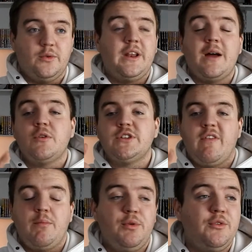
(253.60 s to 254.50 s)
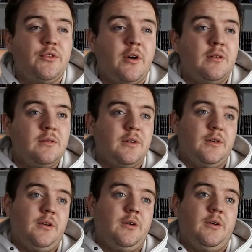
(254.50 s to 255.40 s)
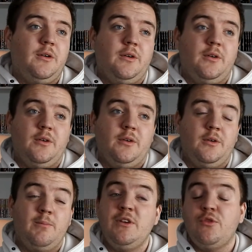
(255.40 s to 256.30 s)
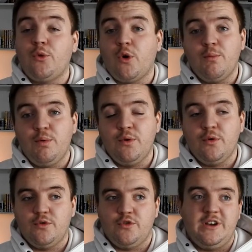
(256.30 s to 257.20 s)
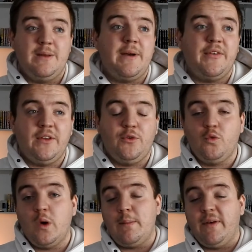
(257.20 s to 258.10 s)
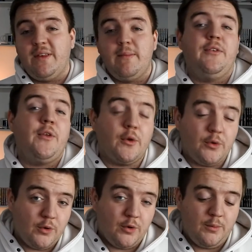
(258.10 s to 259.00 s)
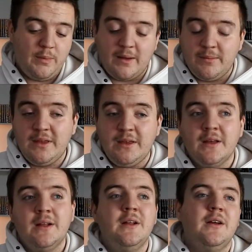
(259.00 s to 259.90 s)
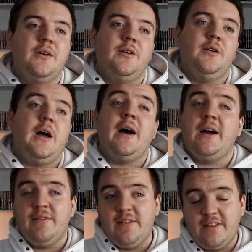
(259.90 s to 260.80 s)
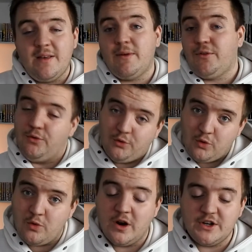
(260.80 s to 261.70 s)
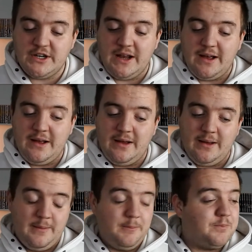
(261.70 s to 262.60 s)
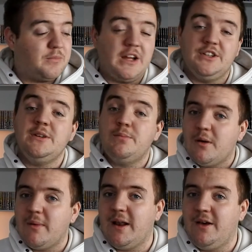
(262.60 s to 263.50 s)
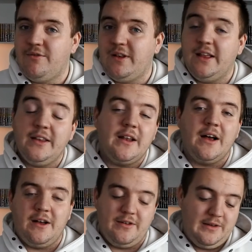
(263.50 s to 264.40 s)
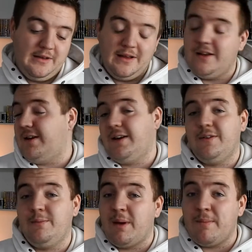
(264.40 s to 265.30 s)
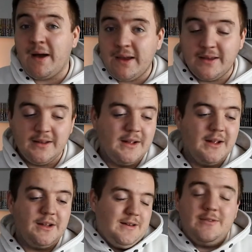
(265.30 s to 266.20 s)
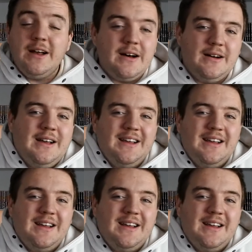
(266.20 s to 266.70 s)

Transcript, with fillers: Donc clairement, j'avais plus de temps. Euh, mes jours de repos, je l'ai passé du coup à passer mes heures de permis, euh, à réviser parce que du coup là j'ai un, diplôme à la fin de l'année à, préparer. Voilà,